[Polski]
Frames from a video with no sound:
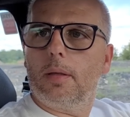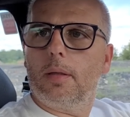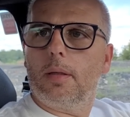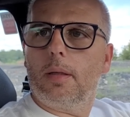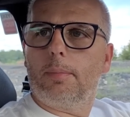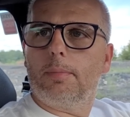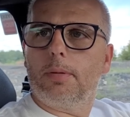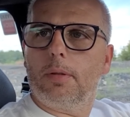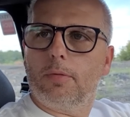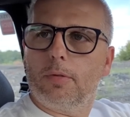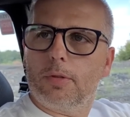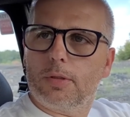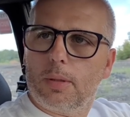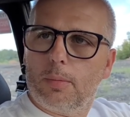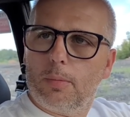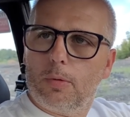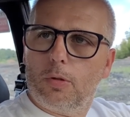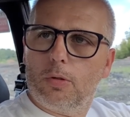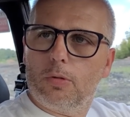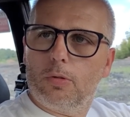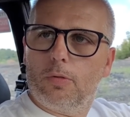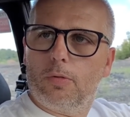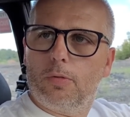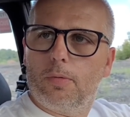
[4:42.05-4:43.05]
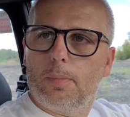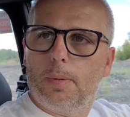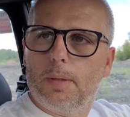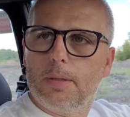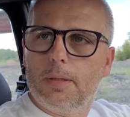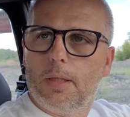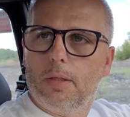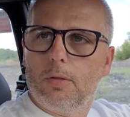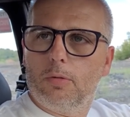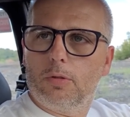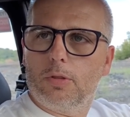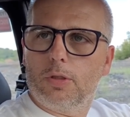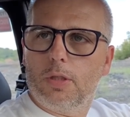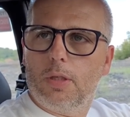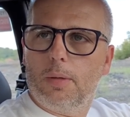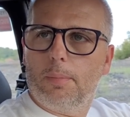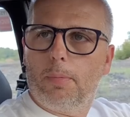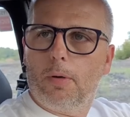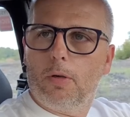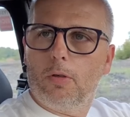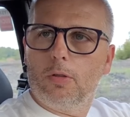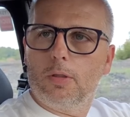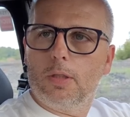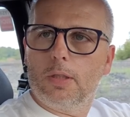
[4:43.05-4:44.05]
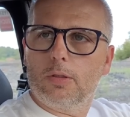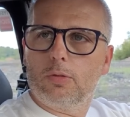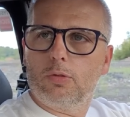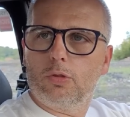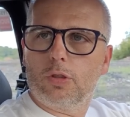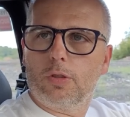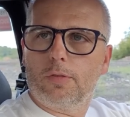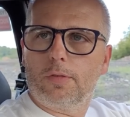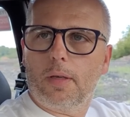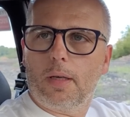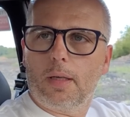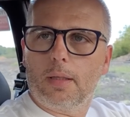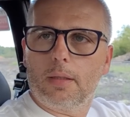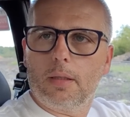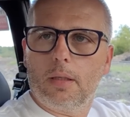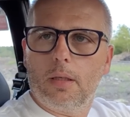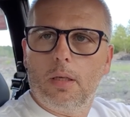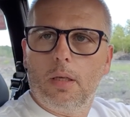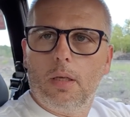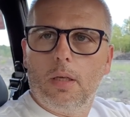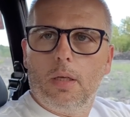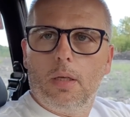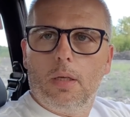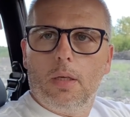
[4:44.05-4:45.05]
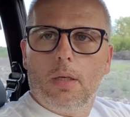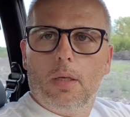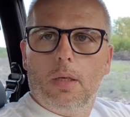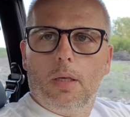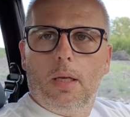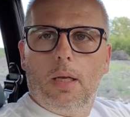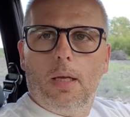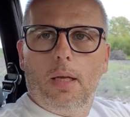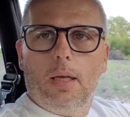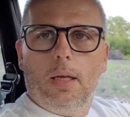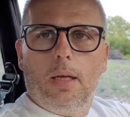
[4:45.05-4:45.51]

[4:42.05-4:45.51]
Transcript: naprawą samochodów w PRL-u, czyli Polonez, Duży Fiat, mhm.